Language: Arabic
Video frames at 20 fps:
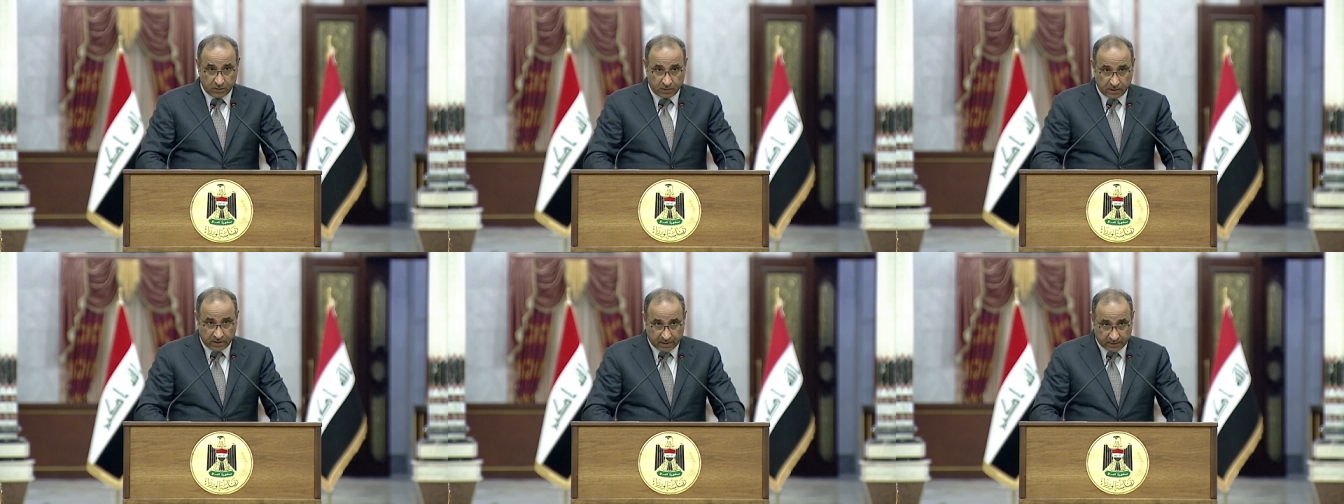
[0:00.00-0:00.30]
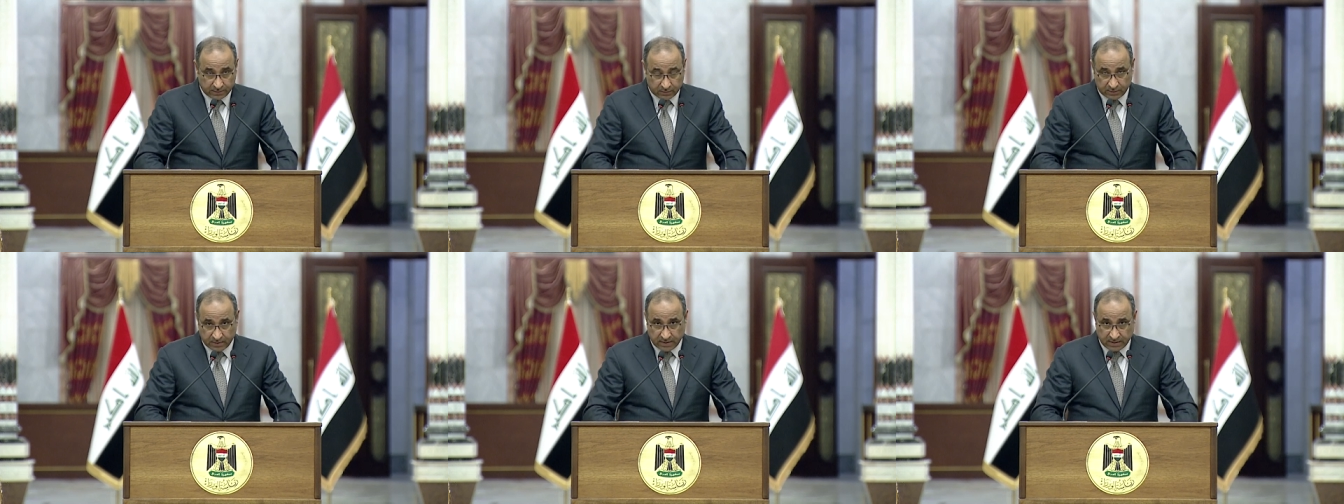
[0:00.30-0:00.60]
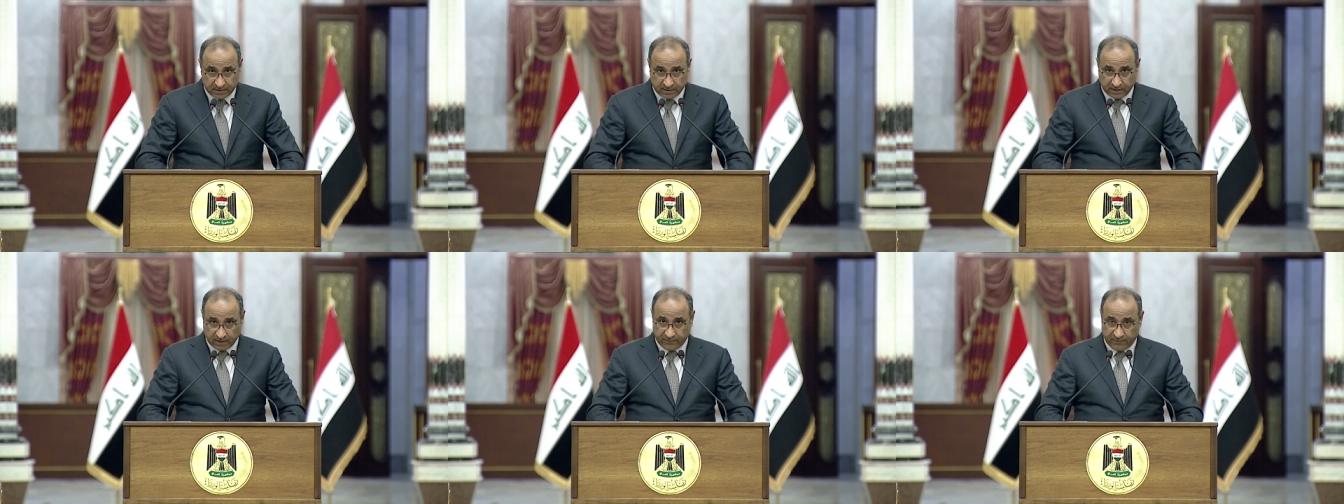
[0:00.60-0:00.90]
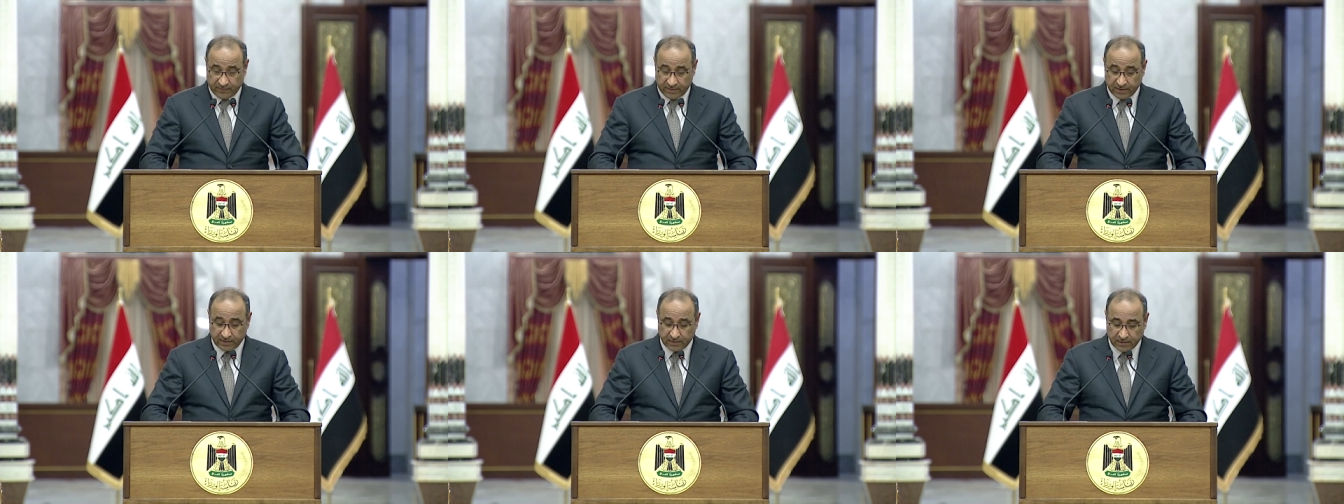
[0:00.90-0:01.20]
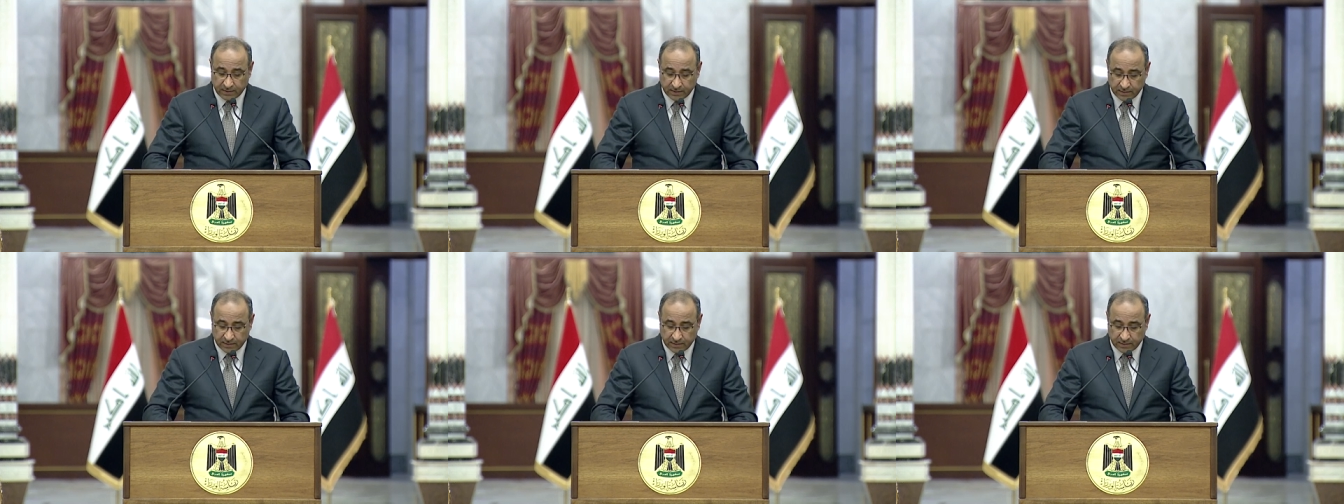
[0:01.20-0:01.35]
كان هناك تخفيض